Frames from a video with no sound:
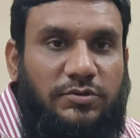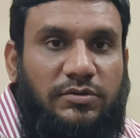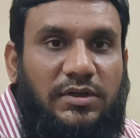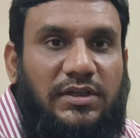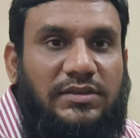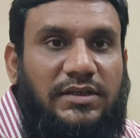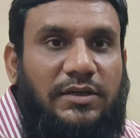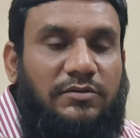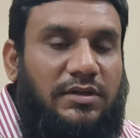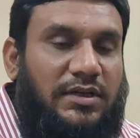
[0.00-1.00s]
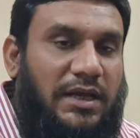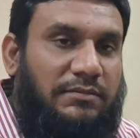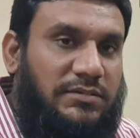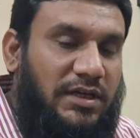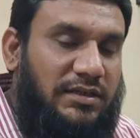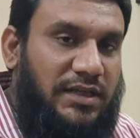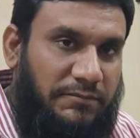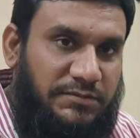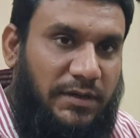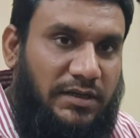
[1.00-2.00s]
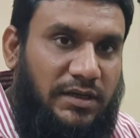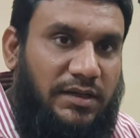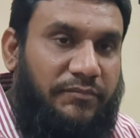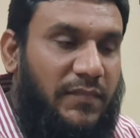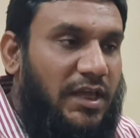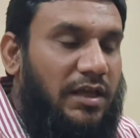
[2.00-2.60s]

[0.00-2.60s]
छोटी गलतियाँ उनके टाइम साथ टाइम स्पेंड करें